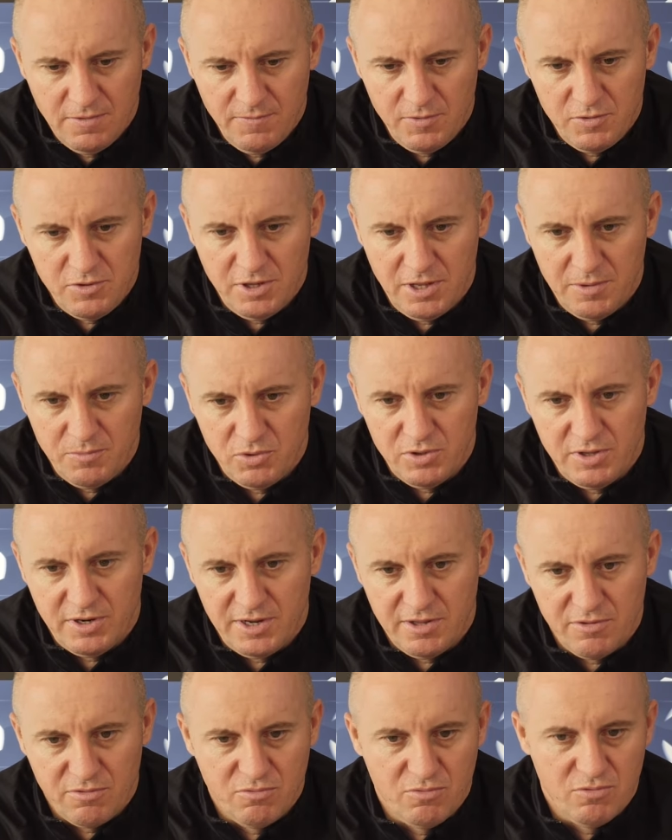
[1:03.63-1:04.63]
widziałem od
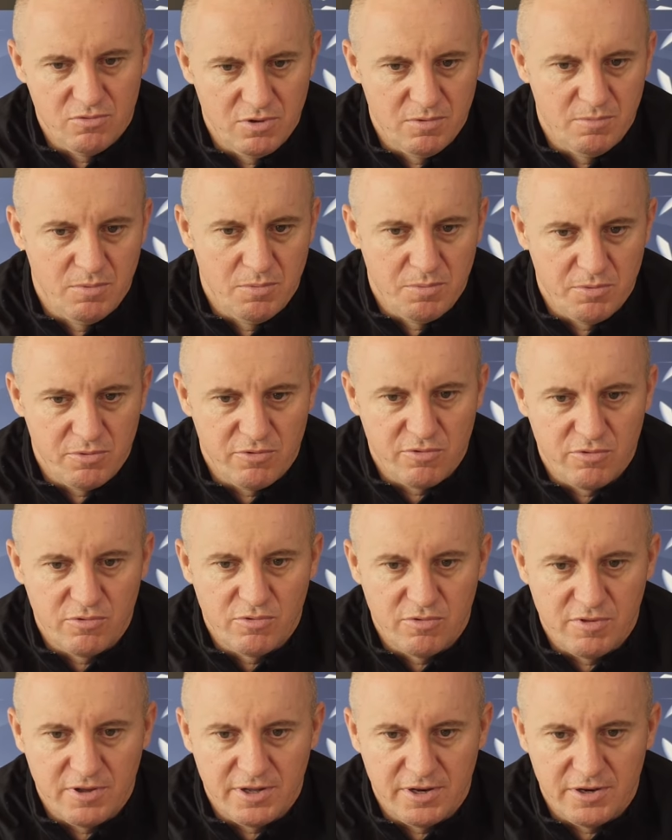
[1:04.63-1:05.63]
razu, że po
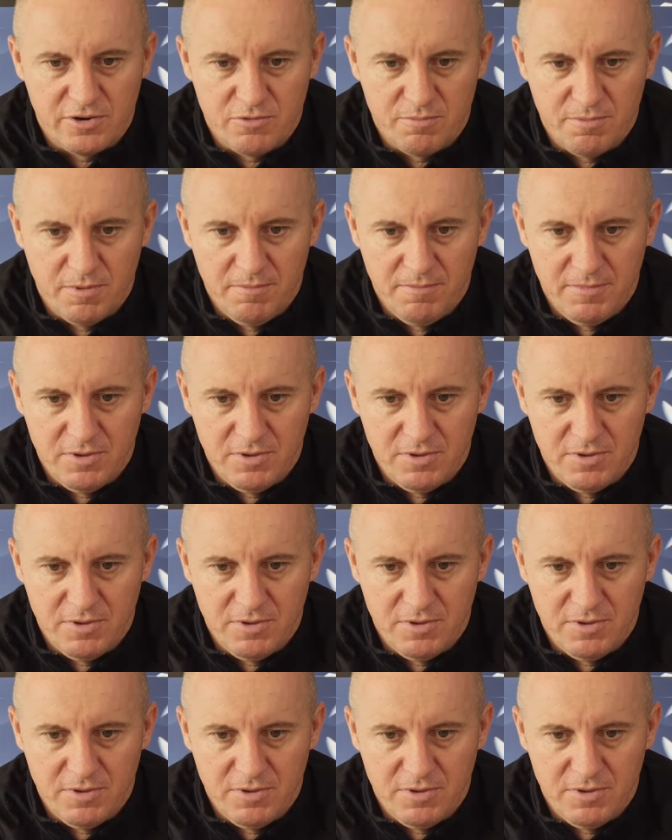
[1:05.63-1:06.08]
prostu zagraliśmy